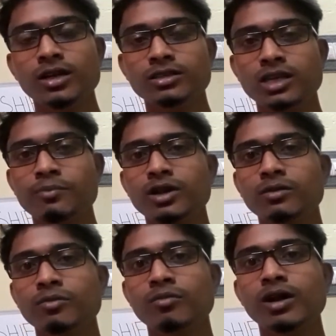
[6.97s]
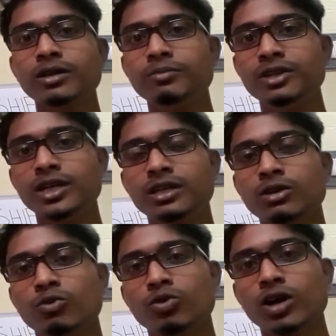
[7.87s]
যে আপনার বাড়ির মিটারটা
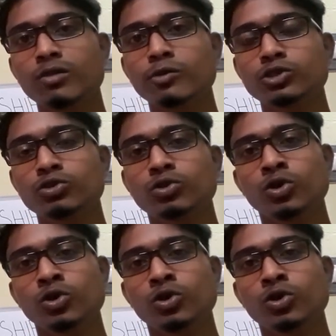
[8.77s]
কোনো কারণবশত